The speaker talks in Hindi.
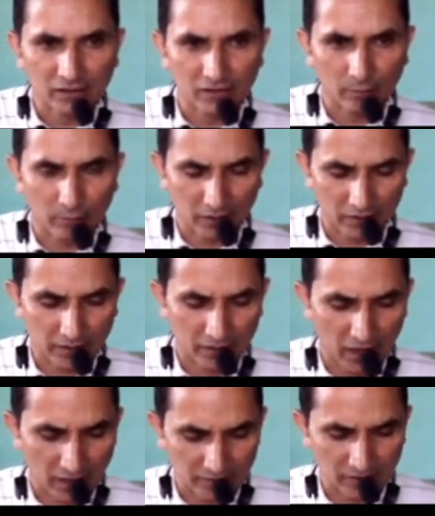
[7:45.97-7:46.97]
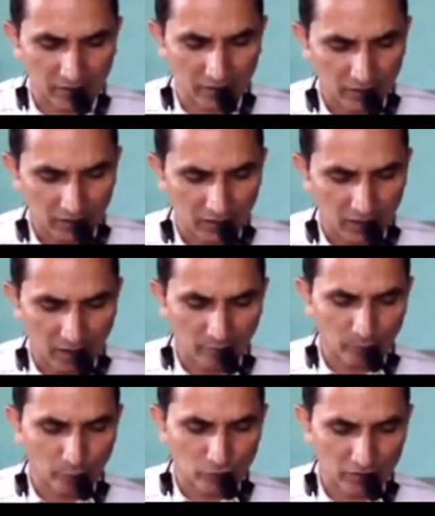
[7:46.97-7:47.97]
तबकत नासरी
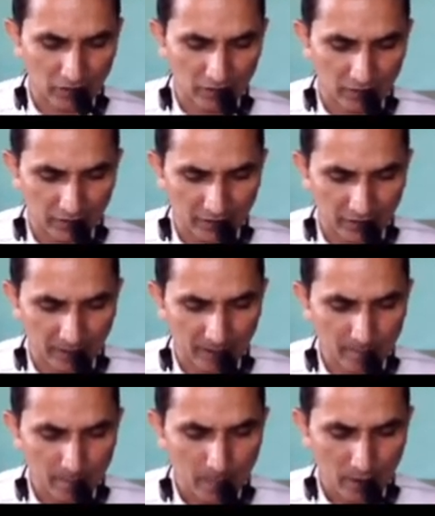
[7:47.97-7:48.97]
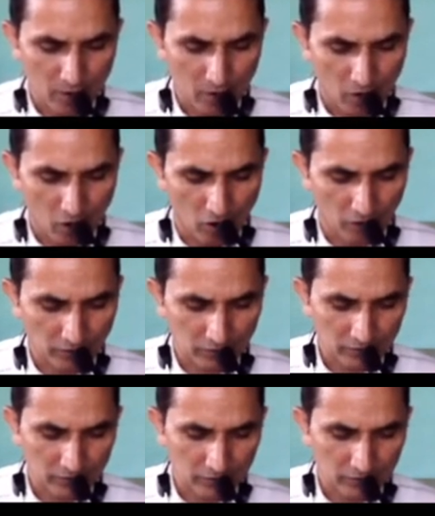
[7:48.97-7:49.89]
नामक पुस्तक लिखी है और